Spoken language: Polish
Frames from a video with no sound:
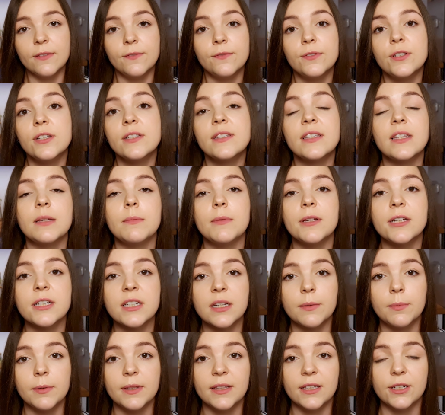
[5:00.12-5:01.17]
tym wszystkim
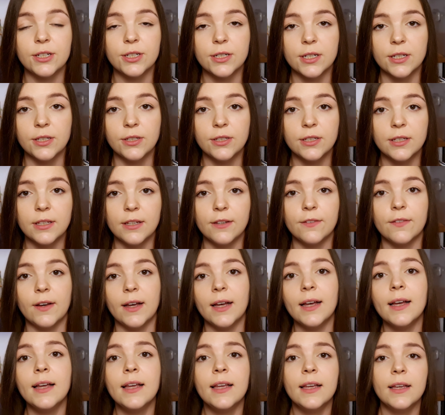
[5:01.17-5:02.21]
jeszcze będę
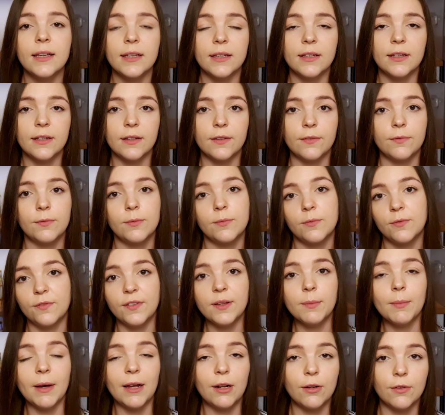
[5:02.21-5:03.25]
szczęśliwa, yy,
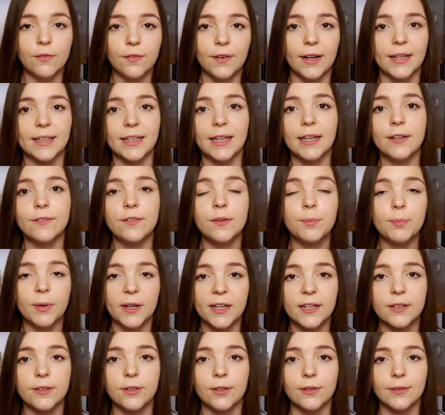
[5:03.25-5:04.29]
wymalowana,
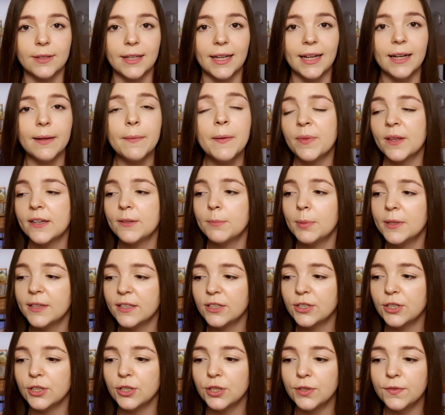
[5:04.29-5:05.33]
wypachniona, yy,
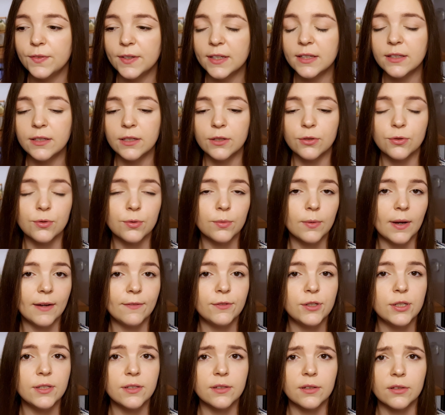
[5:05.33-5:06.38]
będę się świetnie czuła,
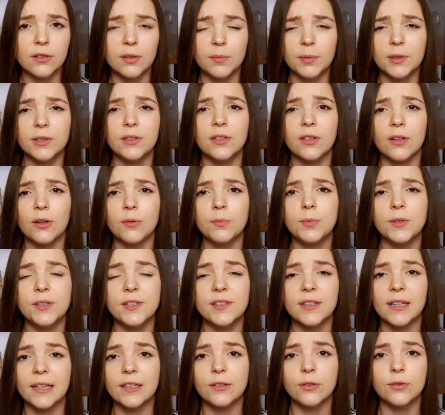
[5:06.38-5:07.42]
wszystko to będę robić
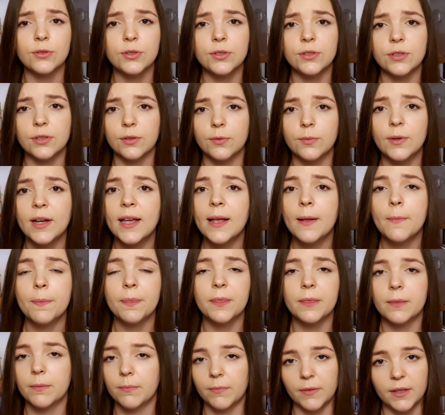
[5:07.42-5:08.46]
z radością,
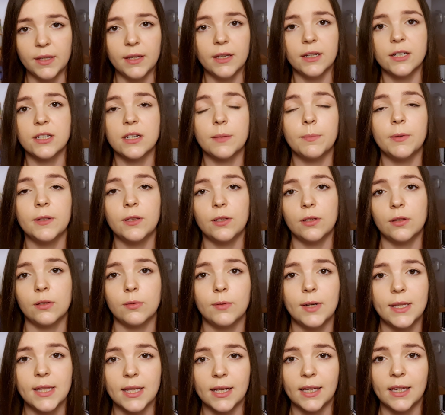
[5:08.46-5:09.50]
i jeszcze będę
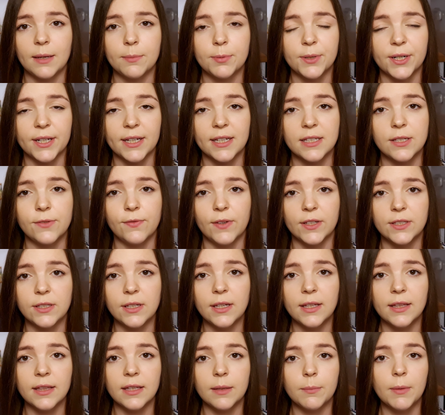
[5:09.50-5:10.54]
tą energię przekazywać
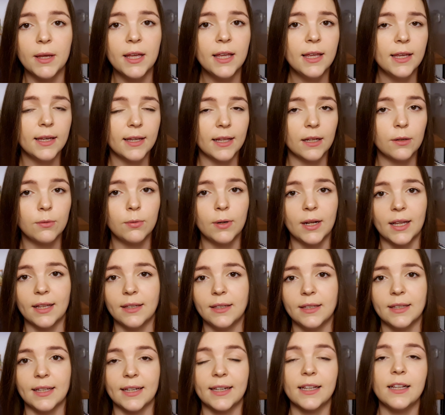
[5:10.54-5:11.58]
innym,
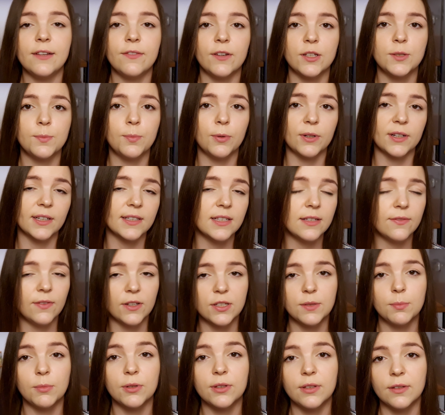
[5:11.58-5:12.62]
regularnie nagrywać,
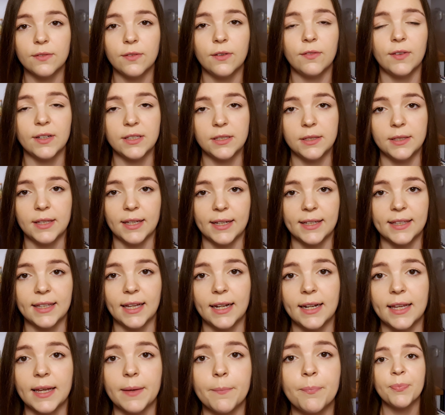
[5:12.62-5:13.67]
pokazywać, motywować i tak
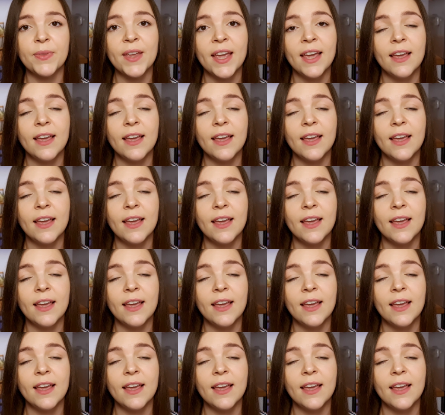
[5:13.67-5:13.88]
dalej.